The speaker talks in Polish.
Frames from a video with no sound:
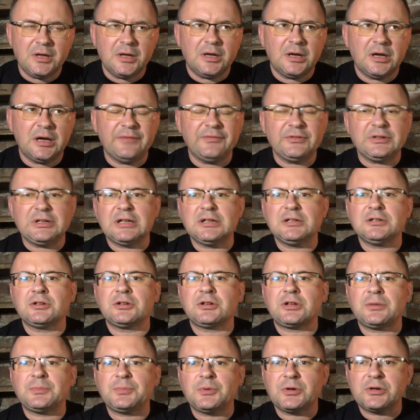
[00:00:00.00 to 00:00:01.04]
A wydali do
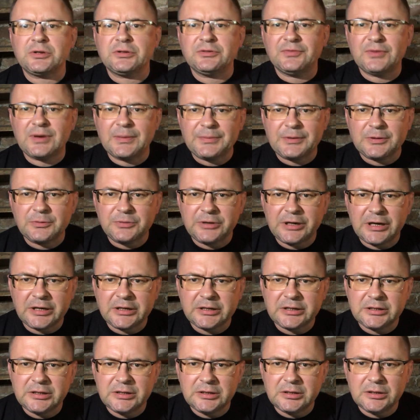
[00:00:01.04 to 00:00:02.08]
tej pory dwa
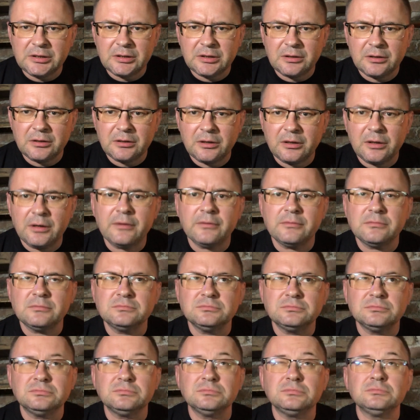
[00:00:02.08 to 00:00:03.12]
pełniaki,
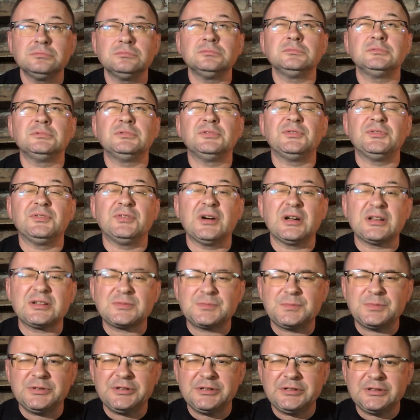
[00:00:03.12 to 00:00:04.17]
dwa
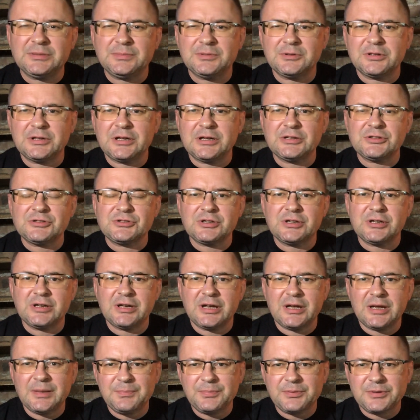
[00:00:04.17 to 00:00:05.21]
splity
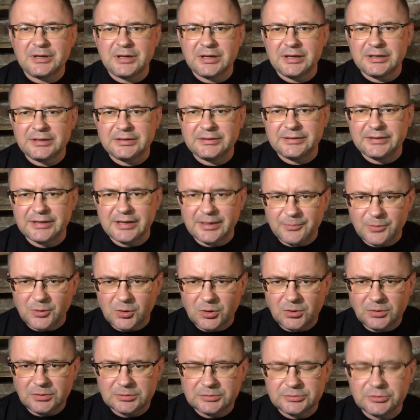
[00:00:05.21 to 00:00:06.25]
bodajże, epkę,
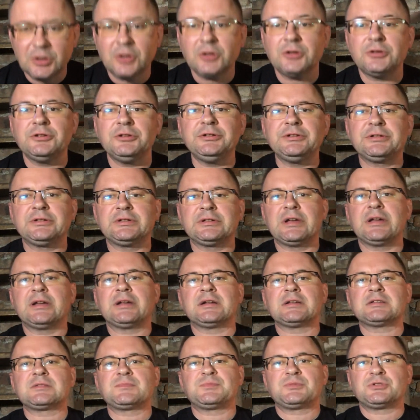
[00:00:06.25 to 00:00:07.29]
demo. No i
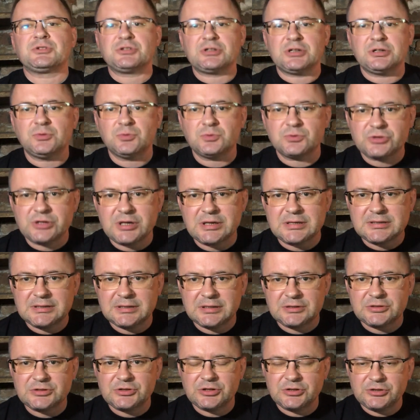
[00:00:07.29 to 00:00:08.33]
teraz przyszedł czas
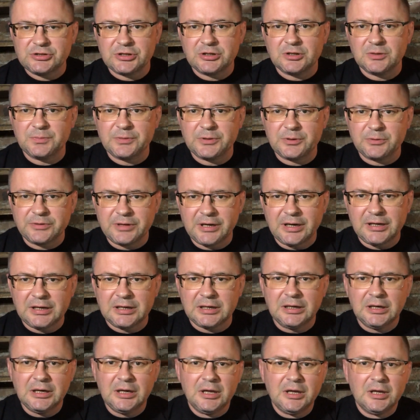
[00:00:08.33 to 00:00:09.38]
na trzeciego
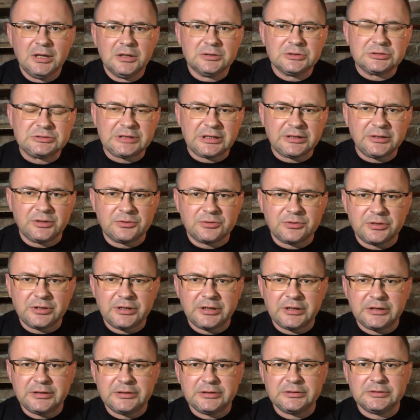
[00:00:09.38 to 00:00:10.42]
pełniaka. Ostatnio
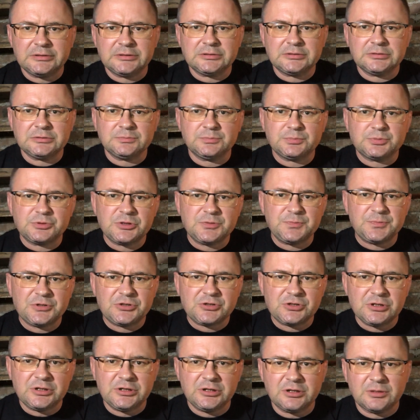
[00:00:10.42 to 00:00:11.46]
trochę y,
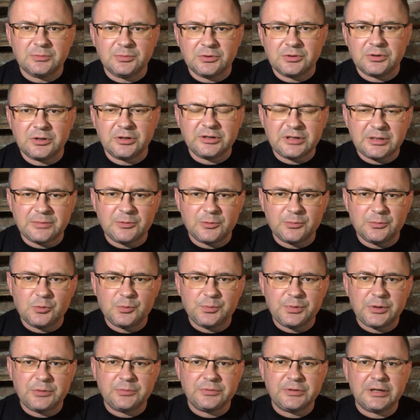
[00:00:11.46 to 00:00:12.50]
przyspieszyli, no bo rok temu był
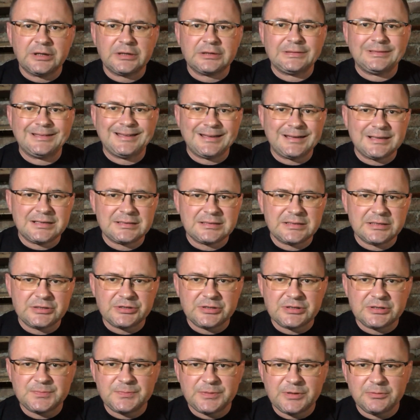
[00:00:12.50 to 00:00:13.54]
pełniak, teraz też
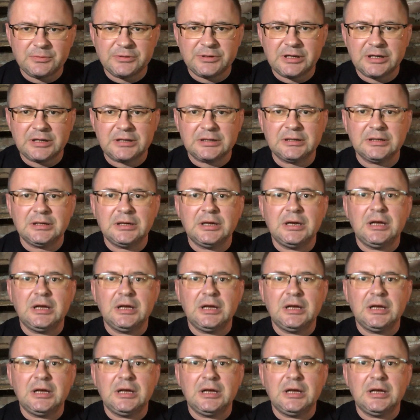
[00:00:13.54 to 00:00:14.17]
jest pełniak.